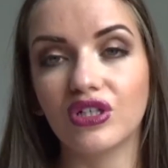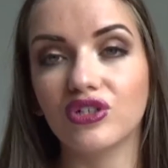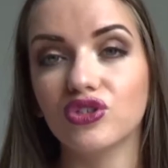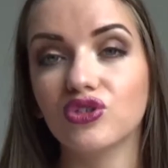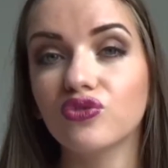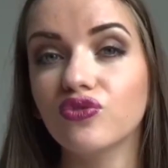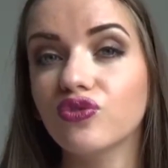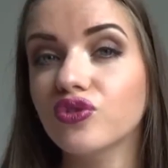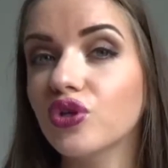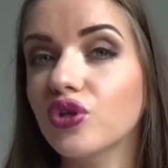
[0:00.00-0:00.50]
Je
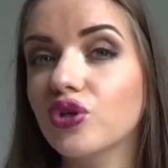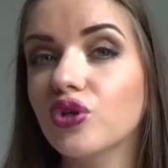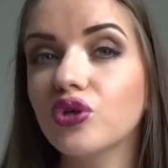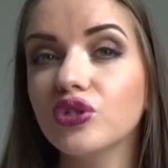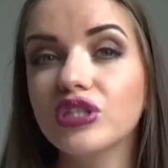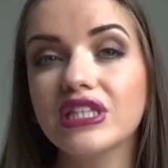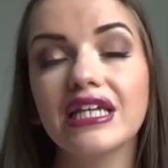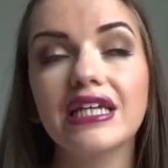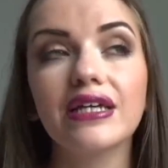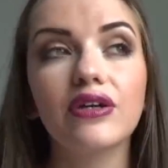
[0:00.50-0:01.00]
trouve que le
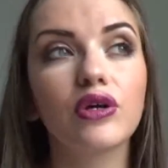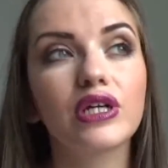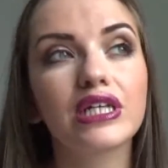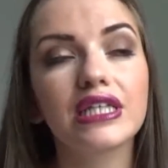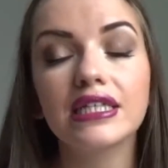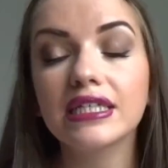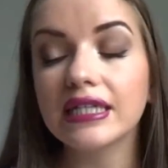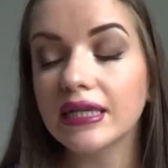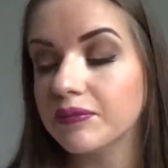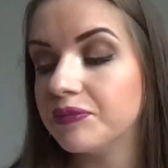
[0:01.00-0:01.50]
côté euh,
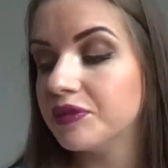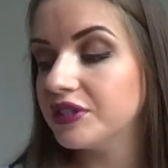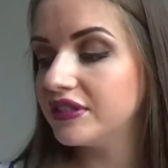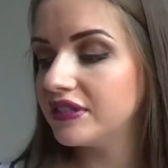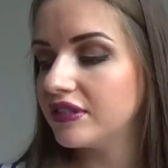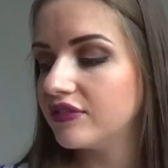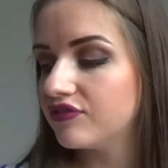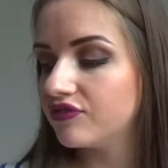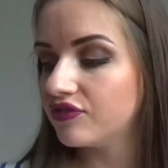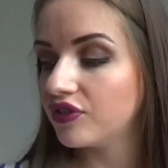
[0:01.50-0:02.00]
qui crépite
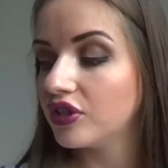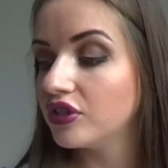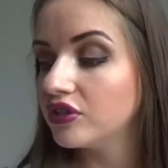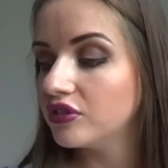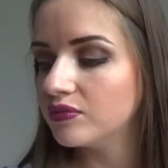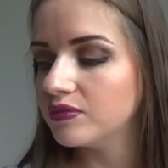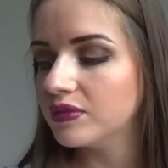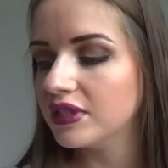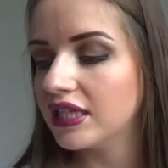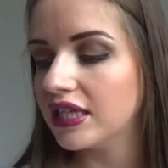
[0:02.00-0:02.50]
c'est fun,
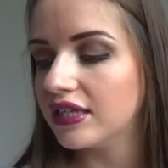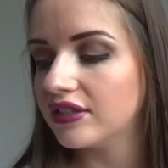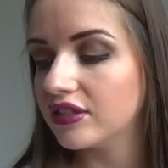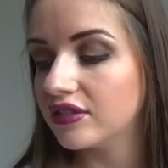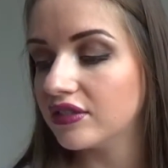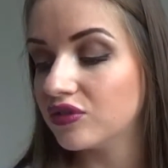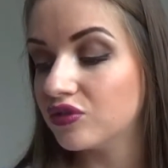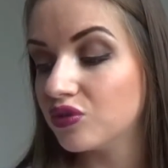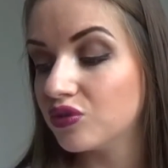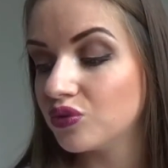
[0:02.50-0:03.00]
mais
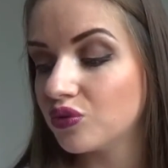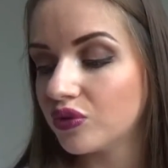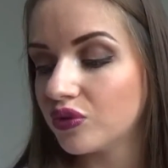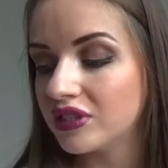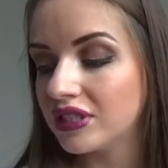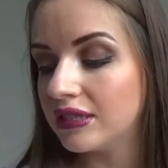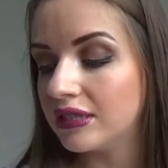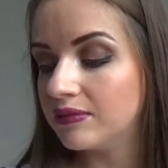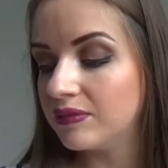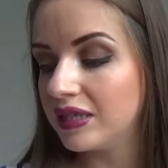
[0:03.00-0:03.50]
l'action en
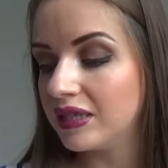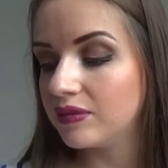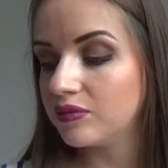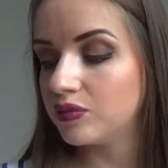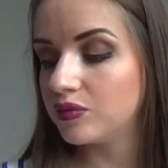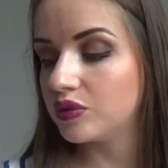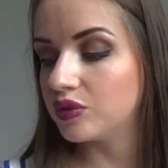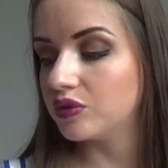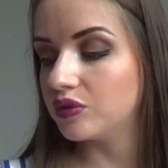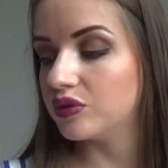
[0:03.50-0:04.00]
elle-même
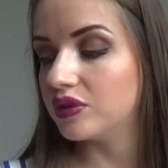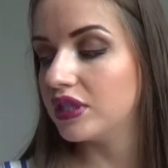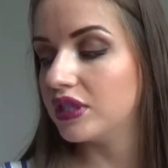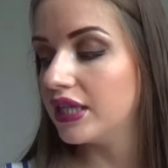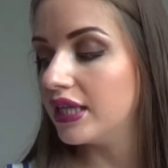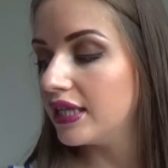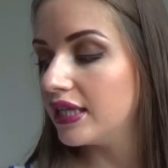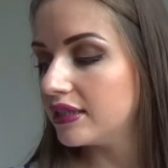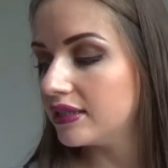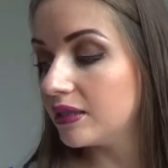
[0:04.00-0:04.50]
euh,
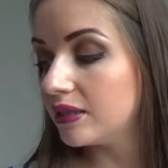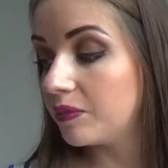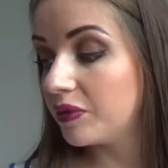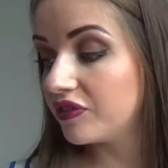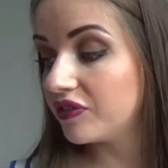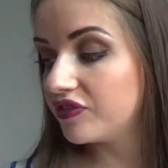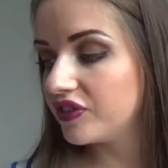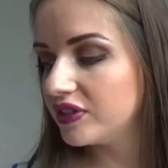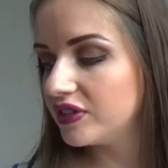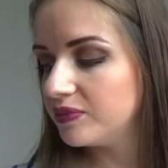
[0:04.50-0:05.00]
n'a
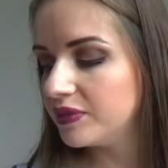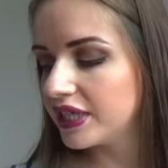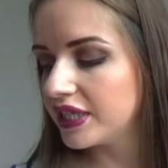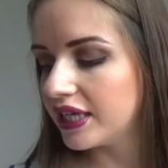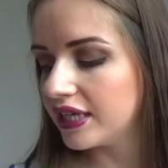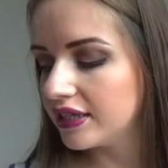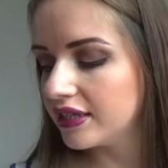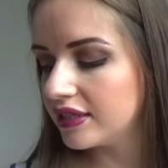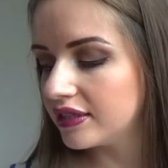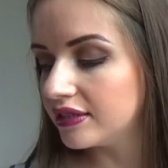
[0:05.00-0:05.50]
pas fait de
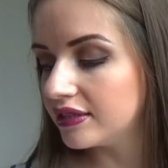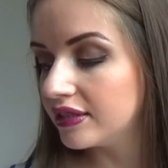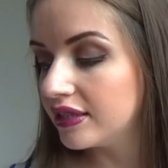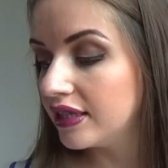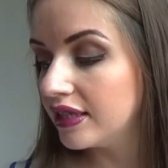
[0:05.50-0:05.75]
miracle.